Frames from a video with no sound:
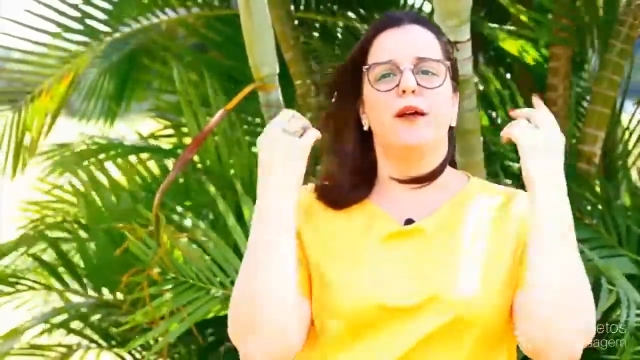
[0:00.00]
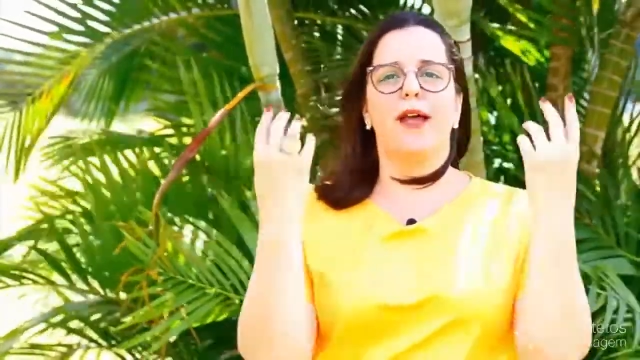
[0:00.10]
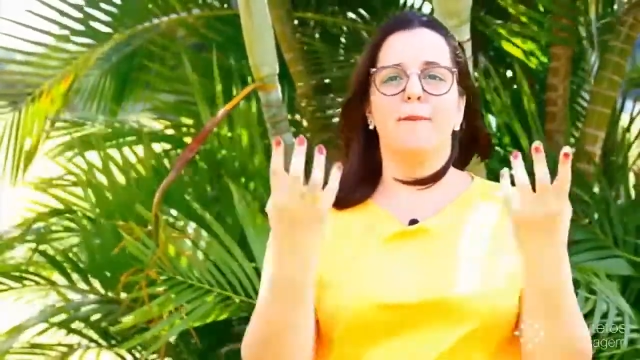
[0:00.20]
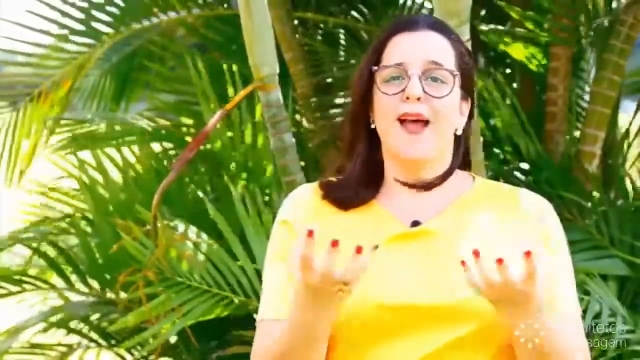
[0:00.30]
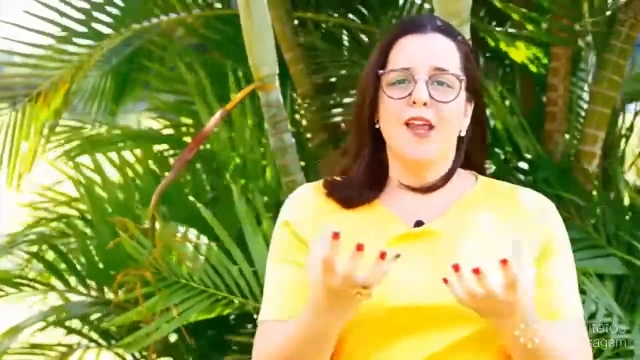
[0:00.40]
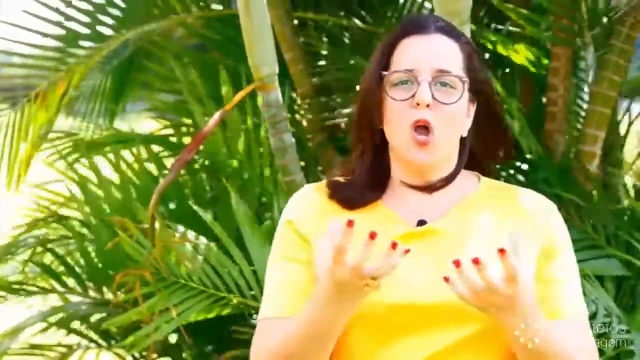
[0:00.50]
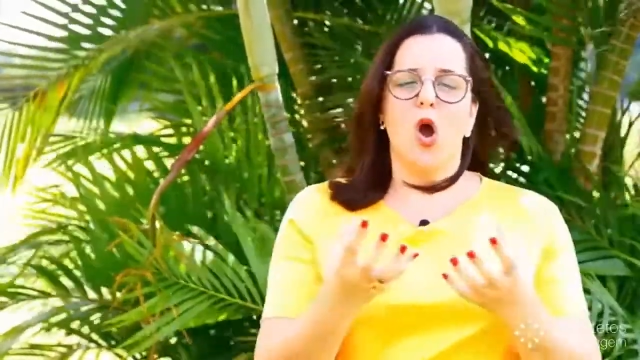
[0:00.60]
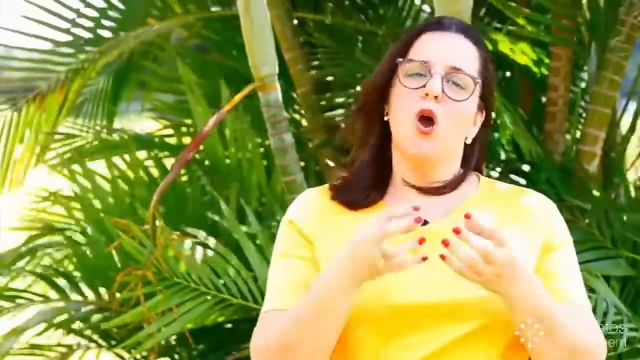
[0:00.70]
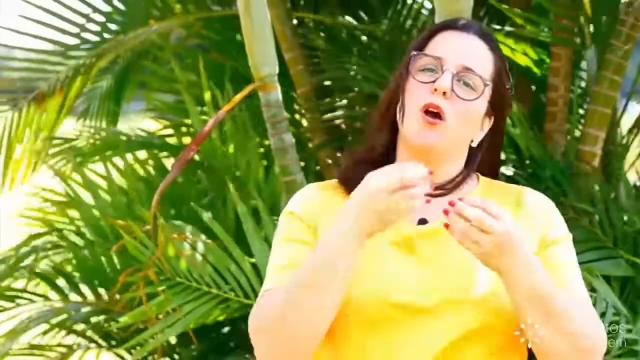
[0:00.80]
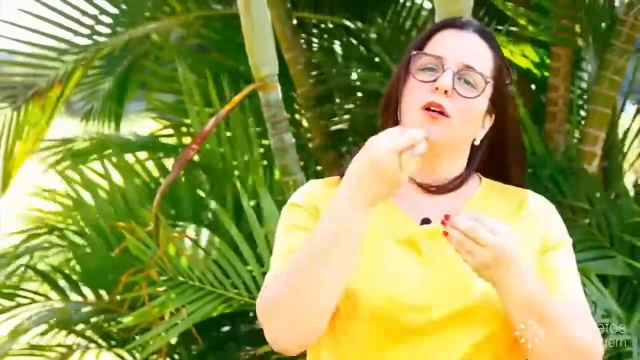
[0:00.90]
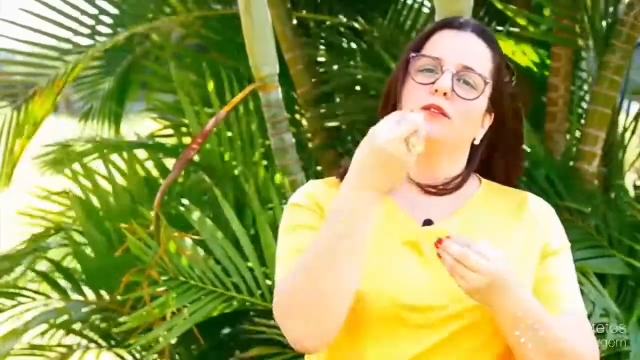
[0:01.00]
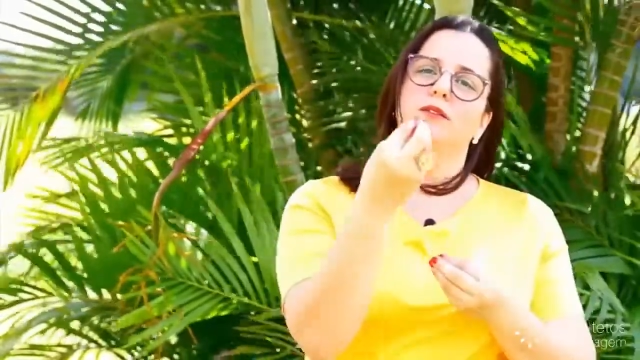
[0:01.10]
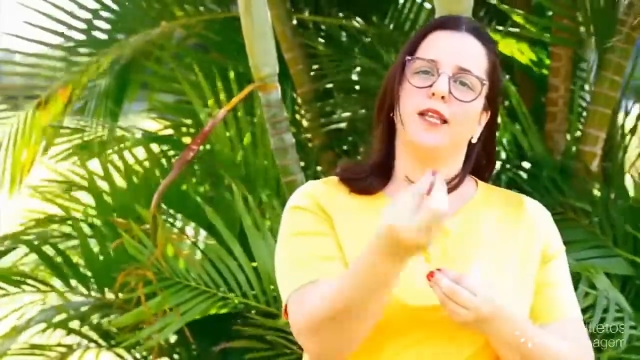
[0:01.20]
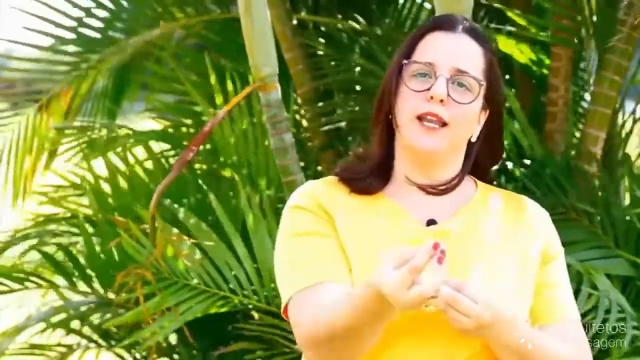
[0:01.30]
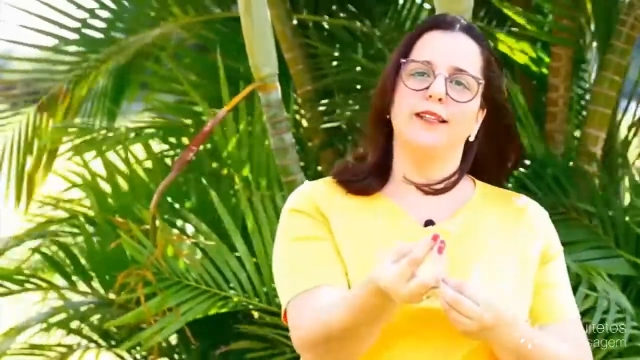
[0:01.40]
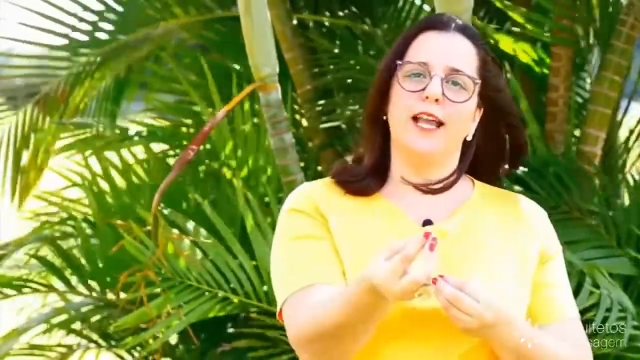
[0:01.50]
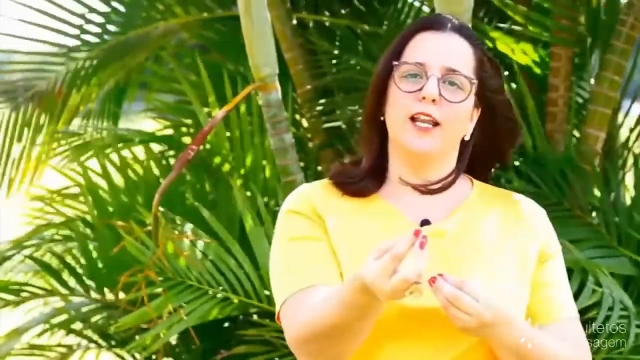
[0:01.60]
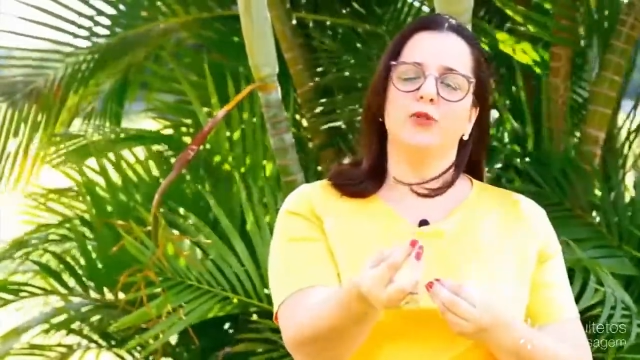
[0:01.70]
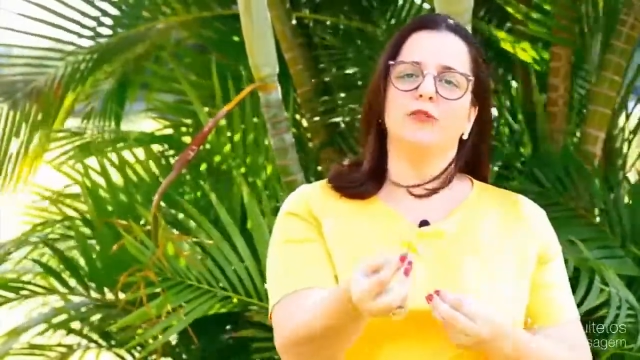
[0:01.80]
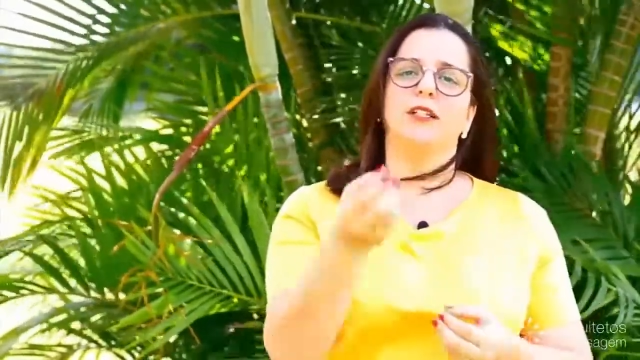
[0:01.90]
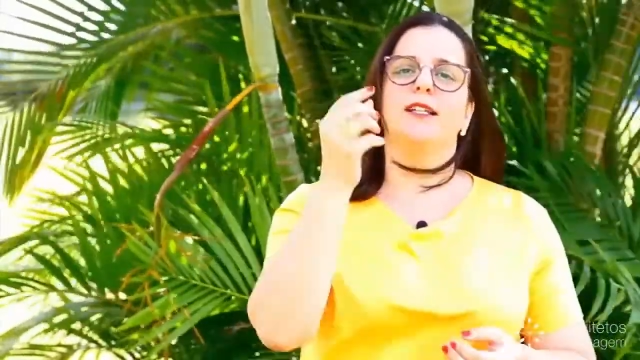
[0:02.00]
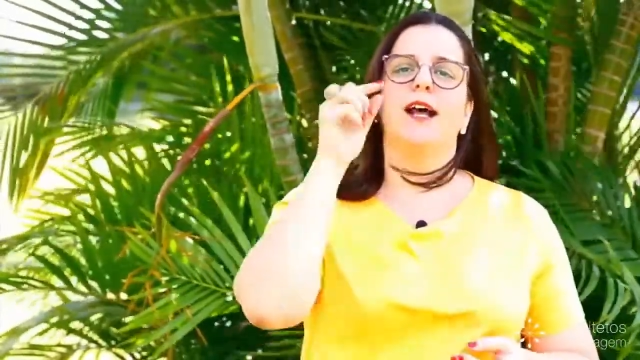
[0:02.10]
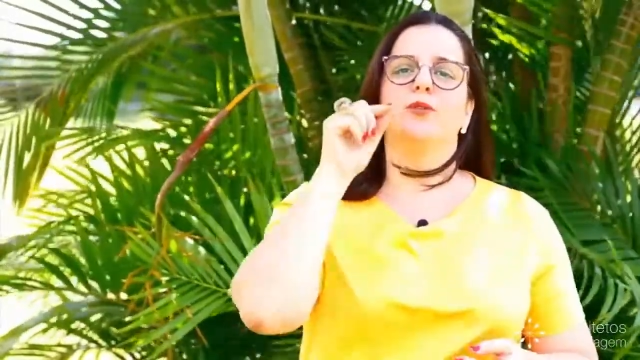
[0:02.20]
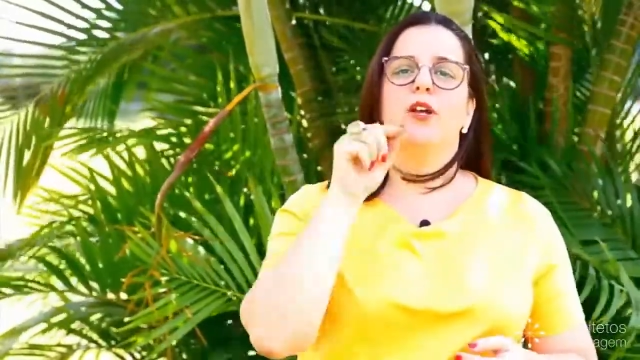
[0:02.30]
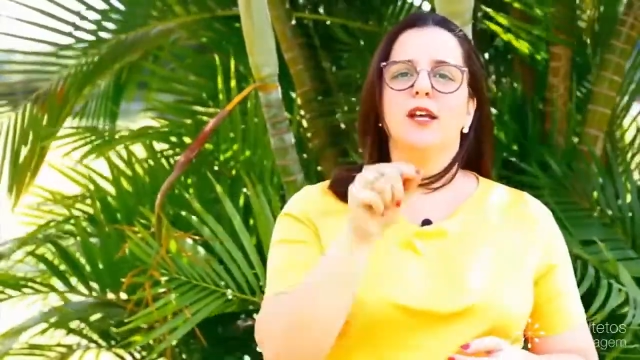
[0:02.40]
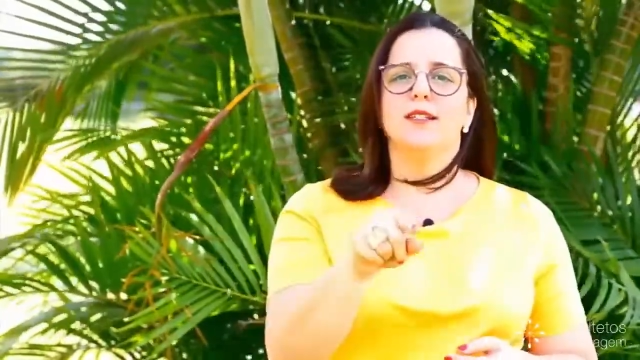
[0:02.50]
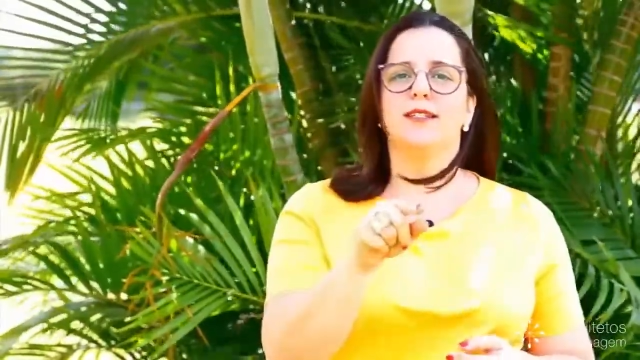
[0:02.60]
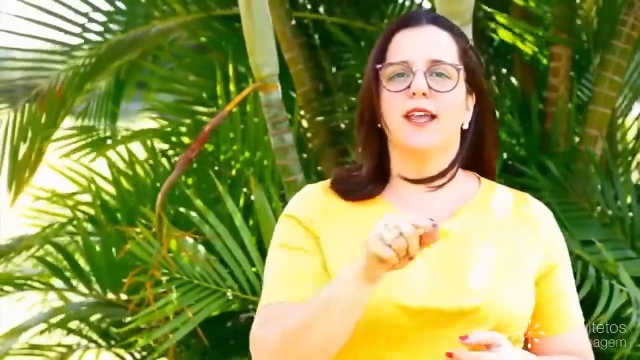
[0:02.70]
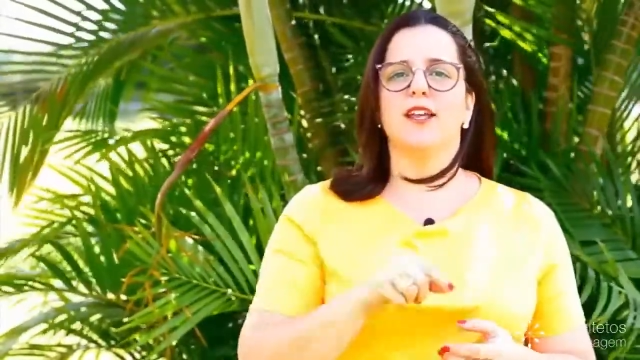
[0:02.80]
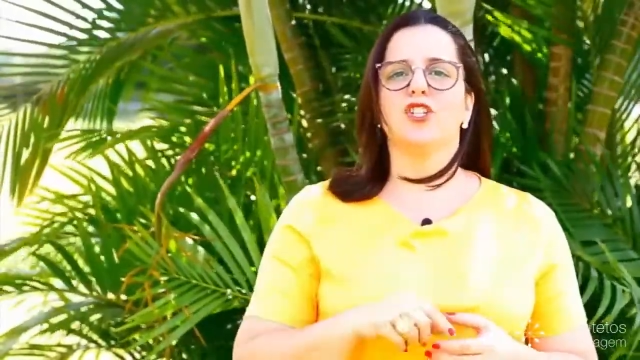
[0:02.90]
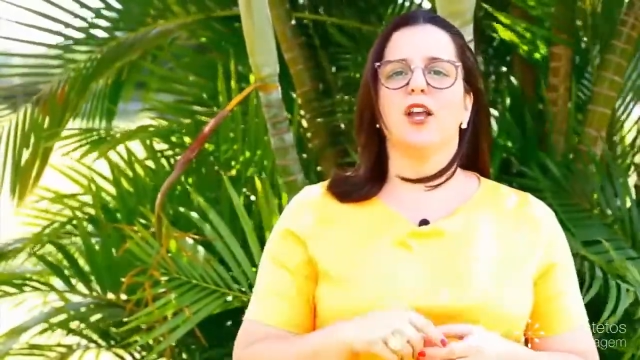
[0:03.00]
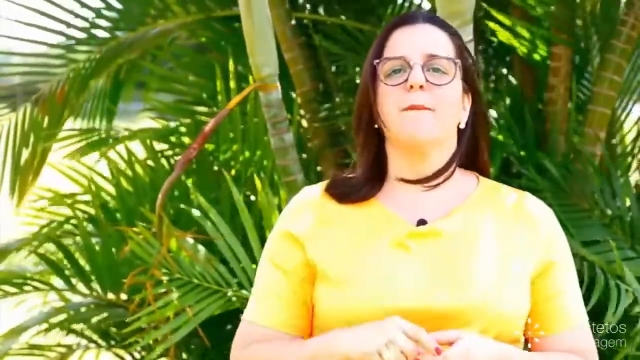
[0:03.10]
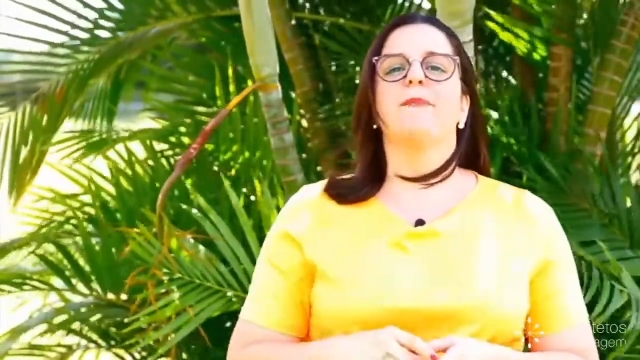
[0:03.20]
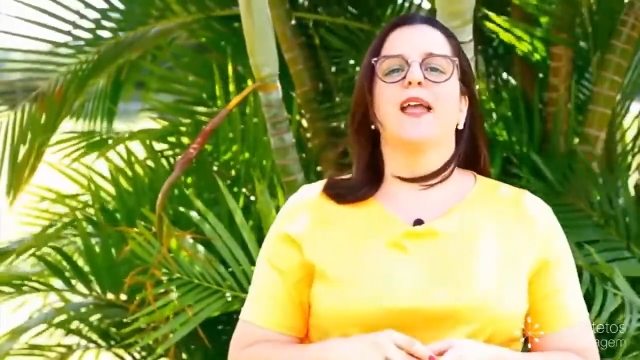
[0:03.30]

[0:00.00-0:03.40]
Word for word: é, maior dele ter lhe contratado seja